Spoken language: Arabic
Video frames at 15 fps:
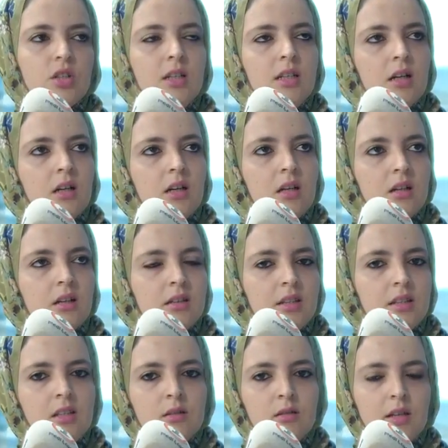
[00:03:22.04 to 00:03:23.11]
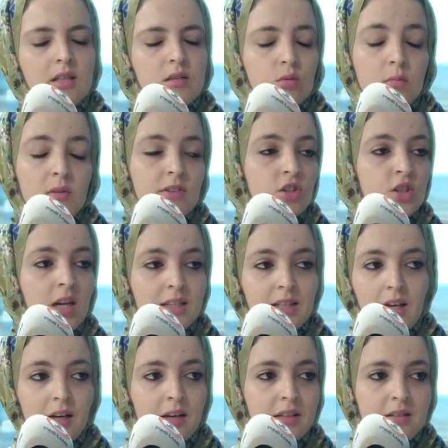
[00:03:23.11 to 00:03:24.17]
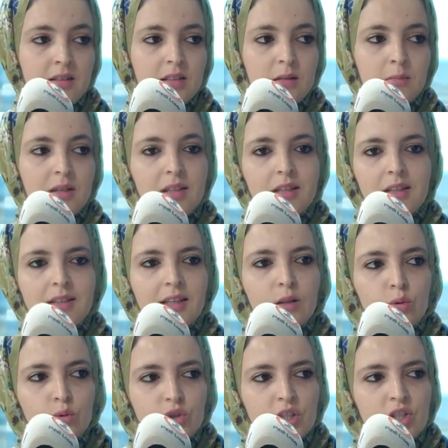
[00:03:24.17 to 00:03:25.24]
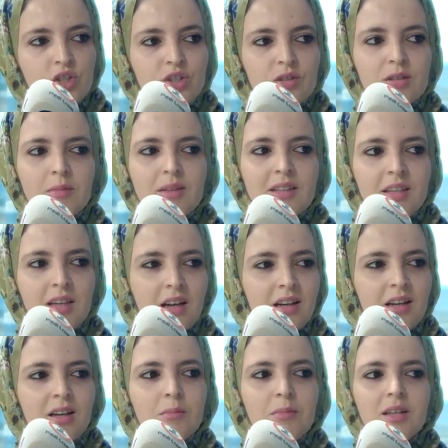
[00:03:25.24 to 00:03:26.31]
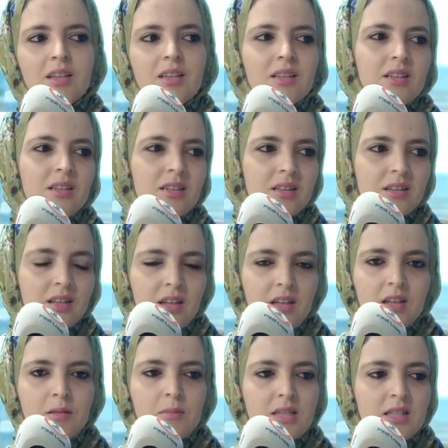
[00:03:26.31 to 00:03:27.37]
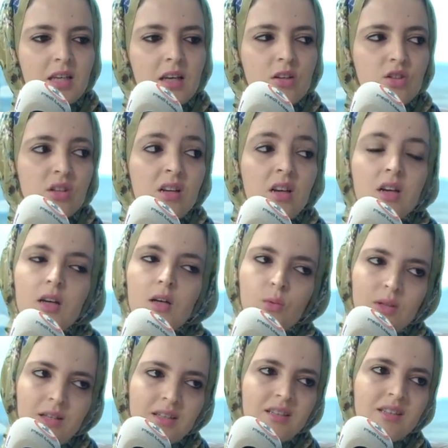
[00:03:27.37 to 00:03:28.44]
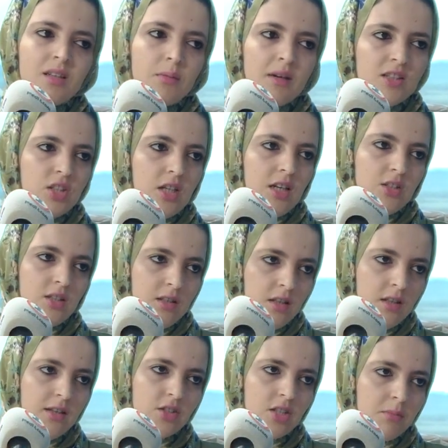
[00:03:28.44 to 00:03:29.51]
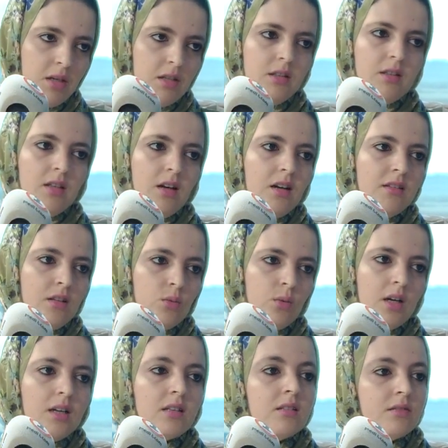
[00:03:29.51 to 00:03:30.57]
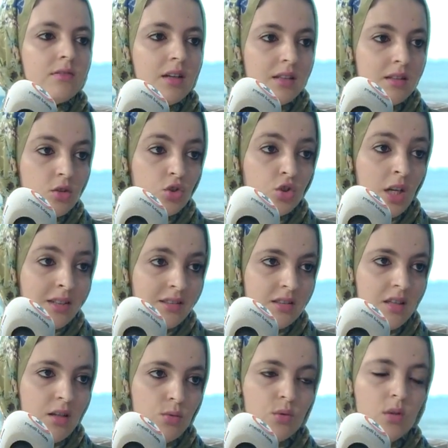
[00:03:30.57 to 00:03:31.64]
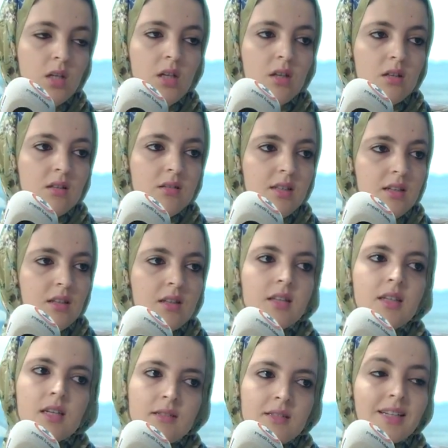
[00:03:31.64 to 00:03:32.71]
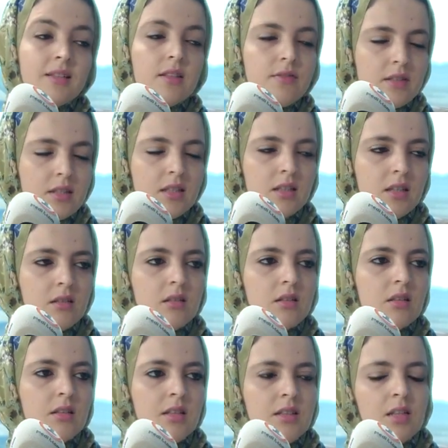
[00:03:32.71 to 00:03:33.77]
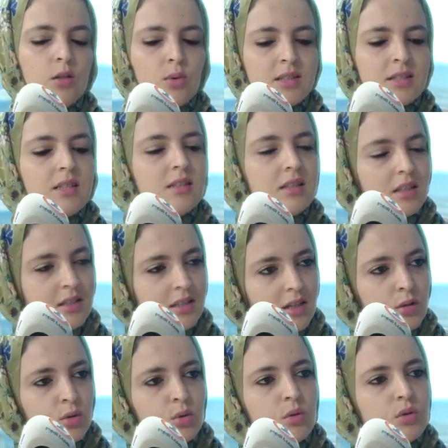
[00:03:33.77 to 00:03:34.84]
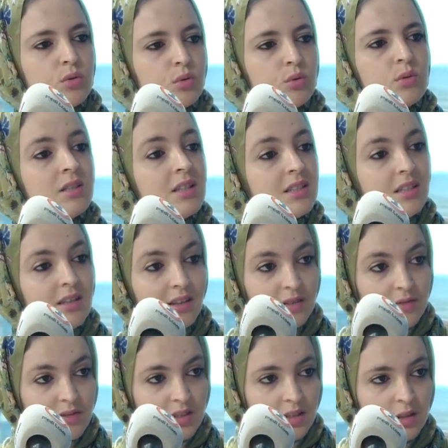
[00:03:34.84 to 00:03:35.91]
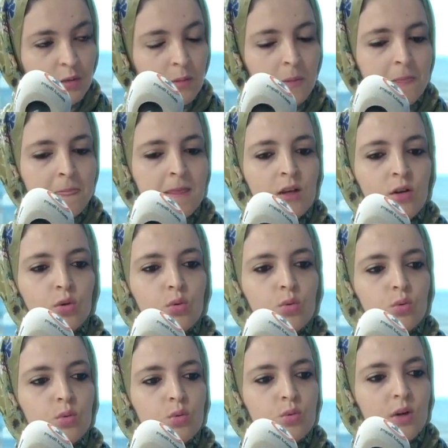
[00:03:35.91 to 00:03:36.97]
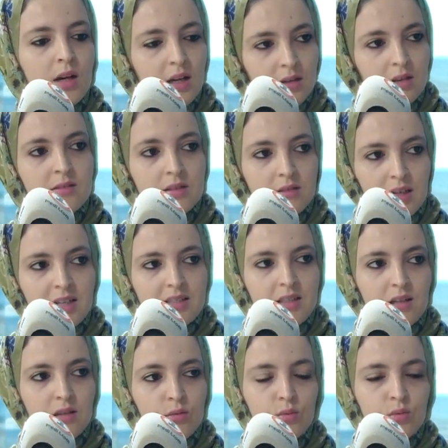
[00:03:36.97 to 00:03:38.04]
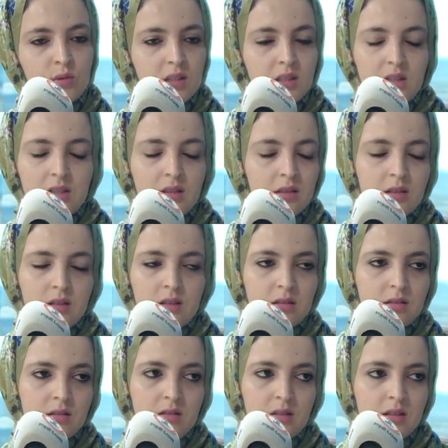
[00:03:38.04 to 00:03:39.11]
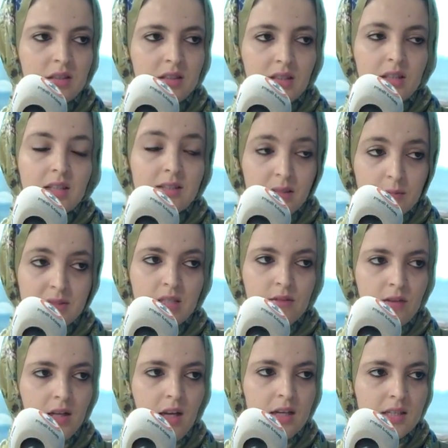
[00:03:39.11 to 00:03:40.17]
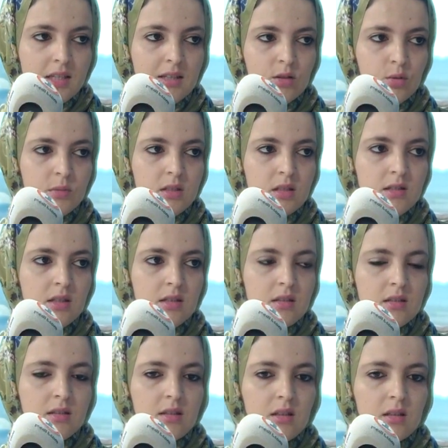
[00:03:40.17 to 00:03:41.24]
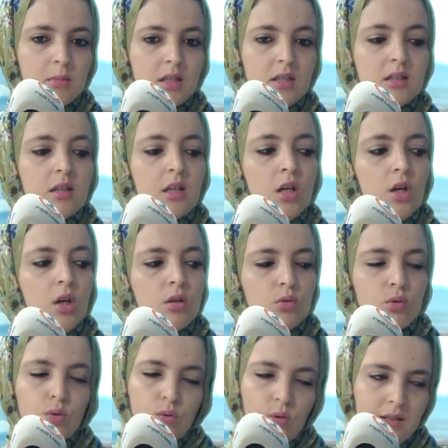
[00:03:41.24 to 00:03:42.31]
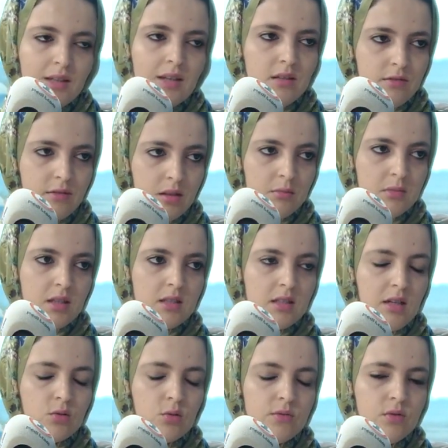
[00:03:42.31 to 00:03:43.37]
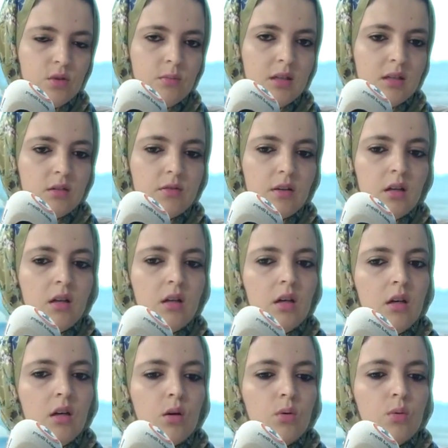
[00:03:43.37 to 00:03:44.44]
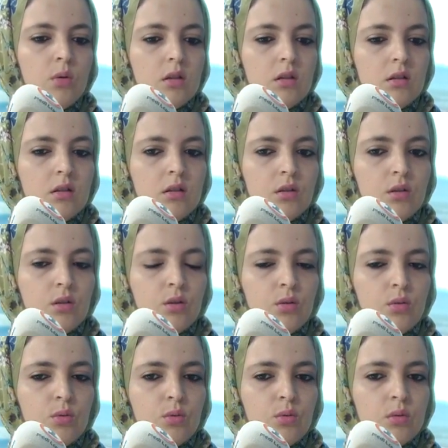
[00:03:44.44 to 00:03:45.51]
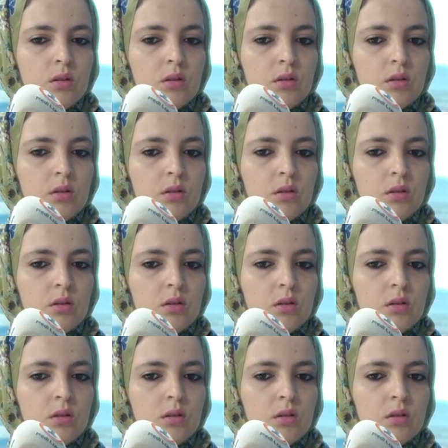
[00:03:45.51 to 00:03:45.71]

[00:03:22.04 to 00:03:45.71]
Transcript: على يعني حيت هو ما فيش كاع الاعراض يعني مم. ما كيديرونجيش نعم. ما كيحرق ما كيحك ما حتى حاجه ولكن كيبقى شي حاجه اللي هي جماليه ان الواحد فقد الشعر ديالو كيأثر نفسيا نفسيا, نفسيا يعني هو التاثير ديالو هو سورتو تاثير نفسي نفسي اكثر واكثر واللي كي يعني كيأثر بزاف على الحياه اليوميه ديال ديال المريض سورتو عند الاطفال ملي نعم. كيتقاسوا فيهم الاطفال و و